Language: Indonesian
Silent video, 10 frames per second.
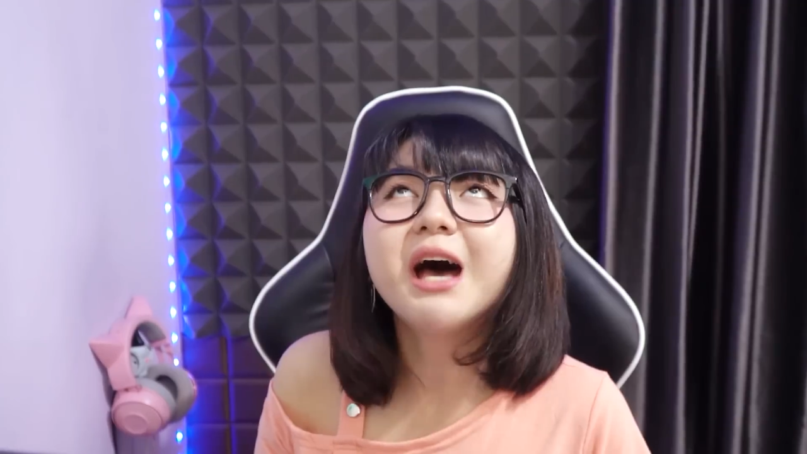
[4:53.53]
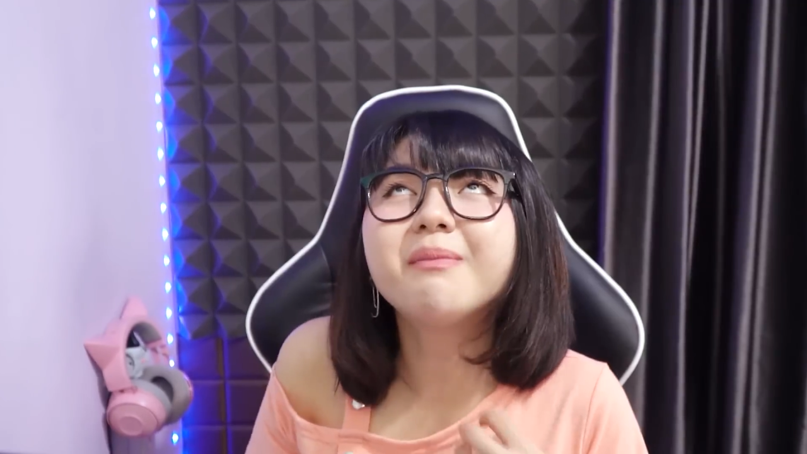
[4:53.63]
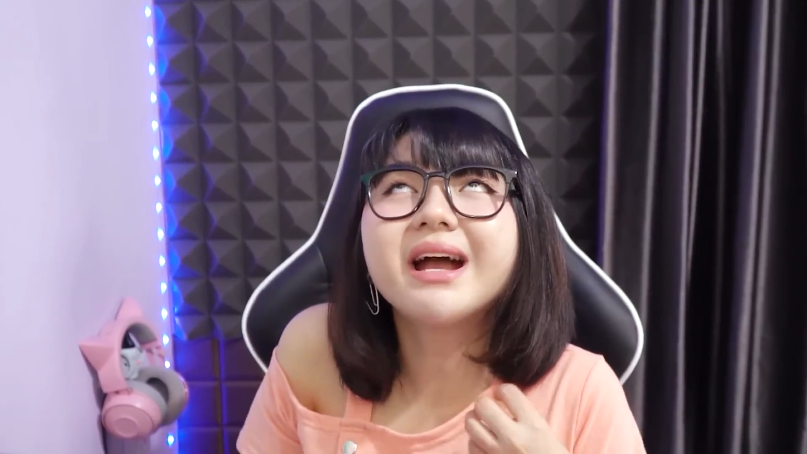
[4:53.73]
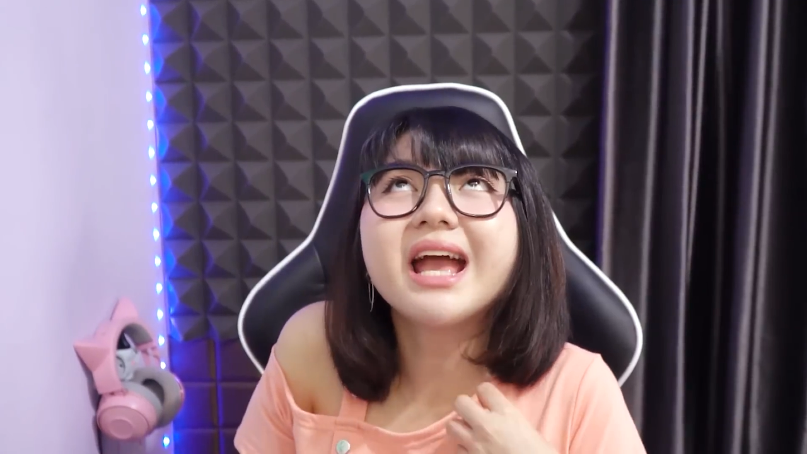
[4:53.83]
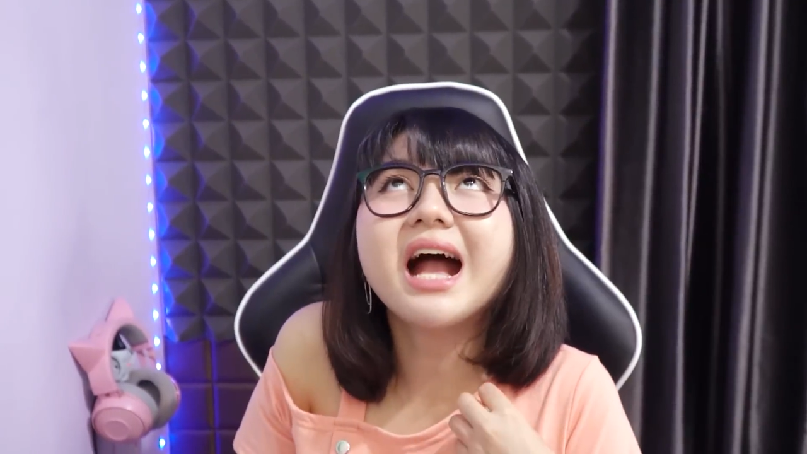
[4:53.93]

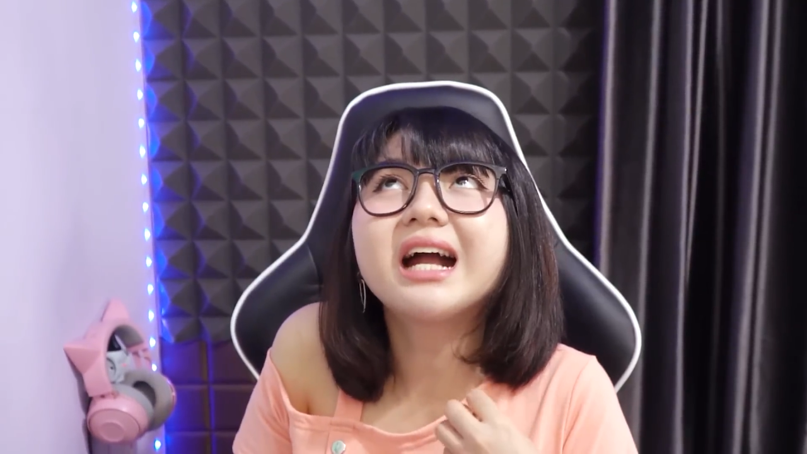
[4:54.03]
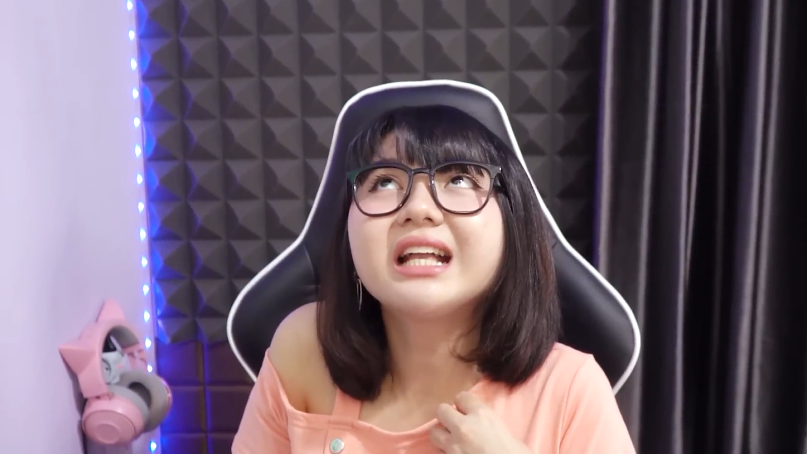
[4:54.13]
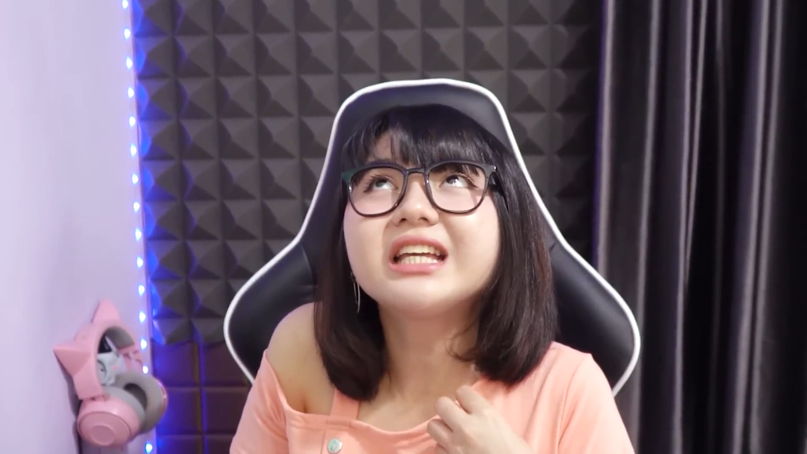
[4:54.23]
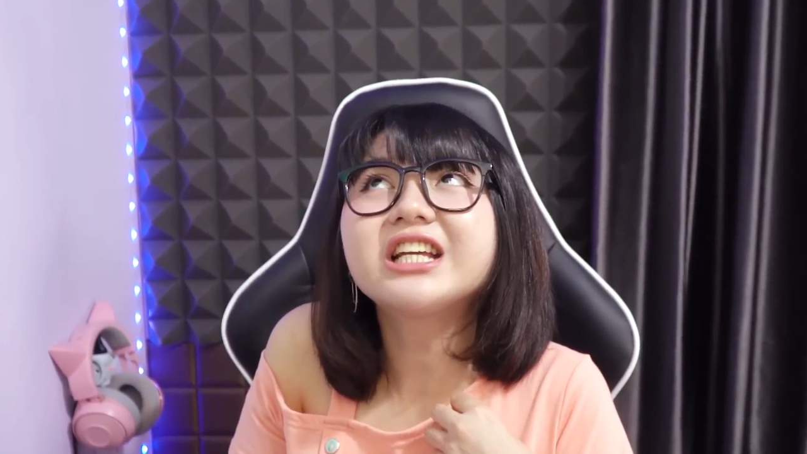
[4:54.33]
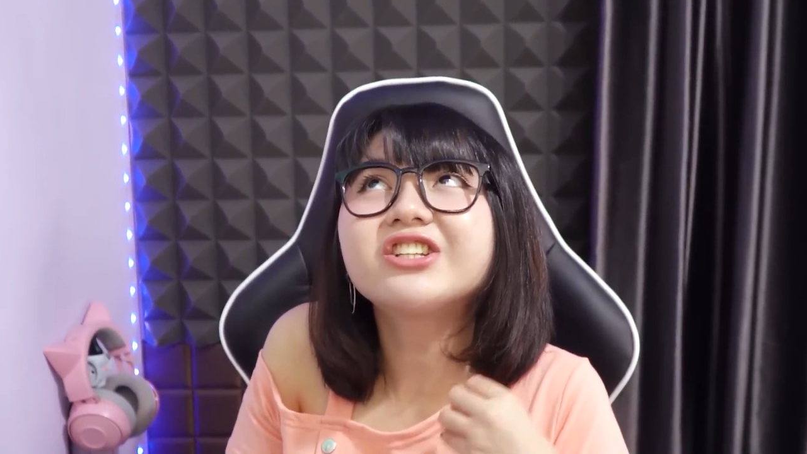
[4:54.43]
Apa ya
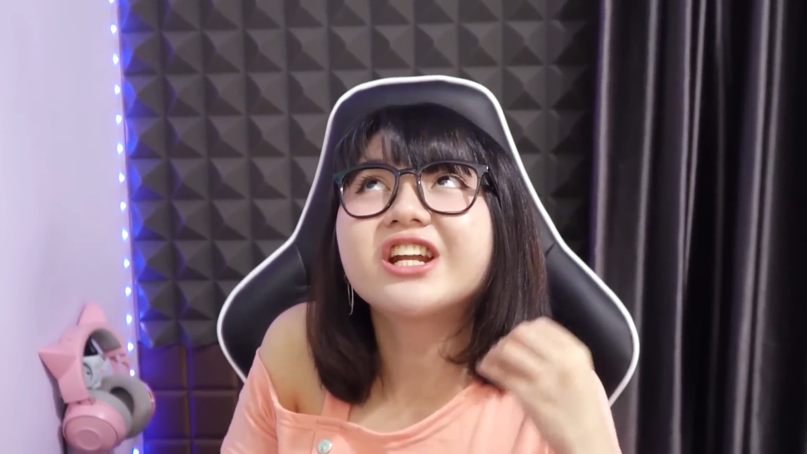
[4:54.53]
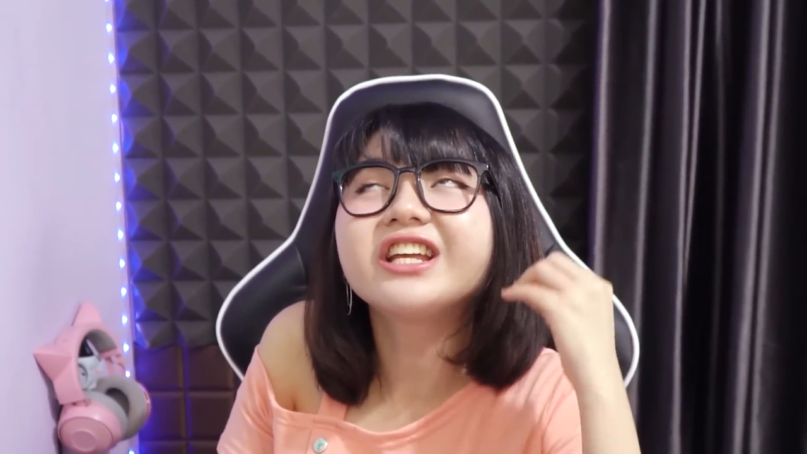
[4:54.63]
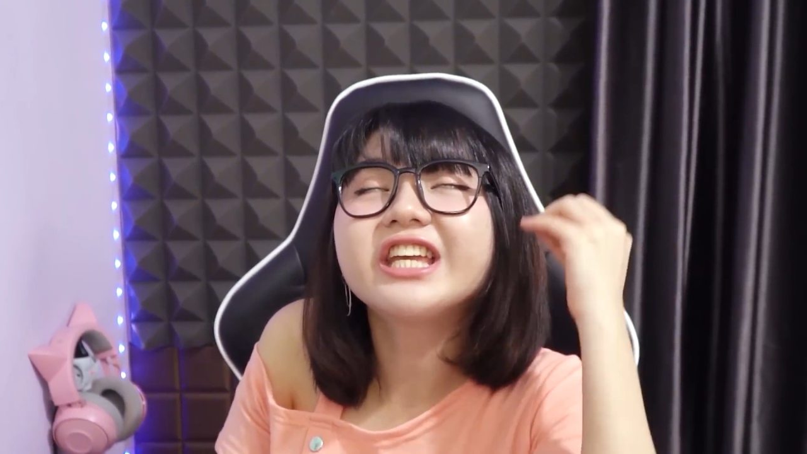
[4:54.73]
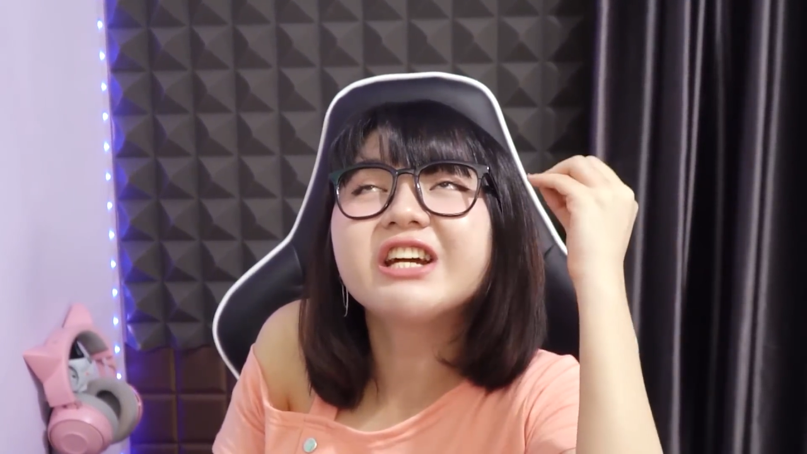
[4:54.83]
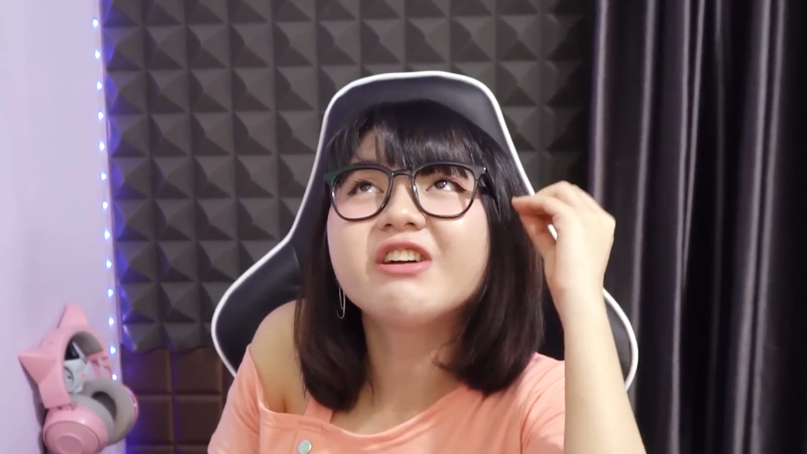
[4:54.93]
kan kita
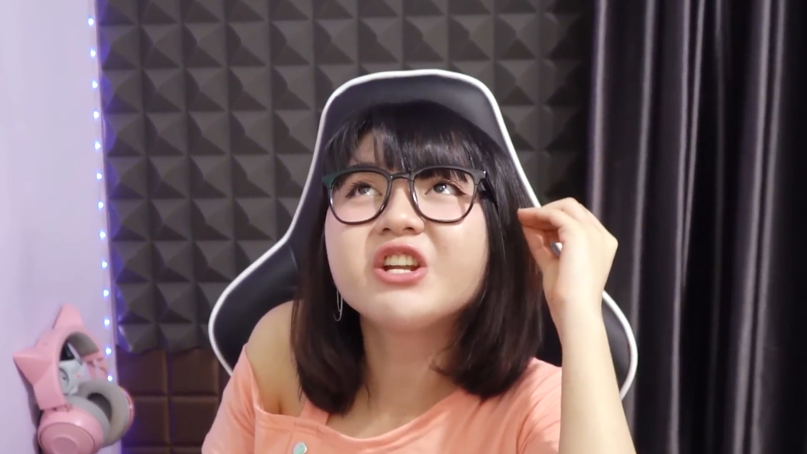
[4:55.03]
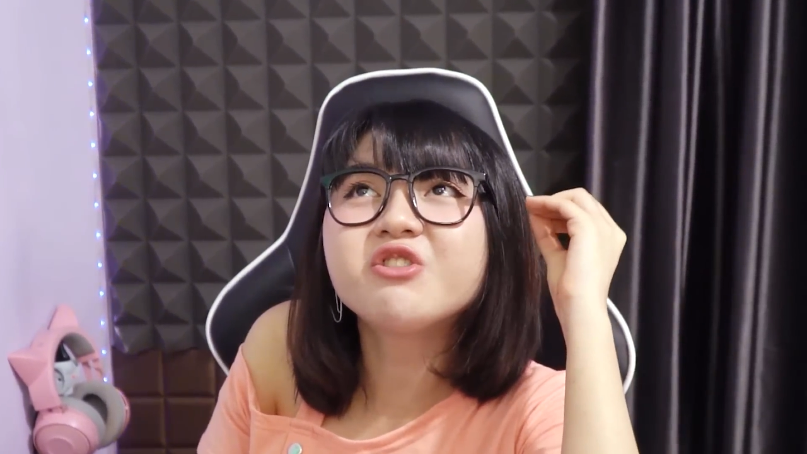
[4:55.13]
seorang cewek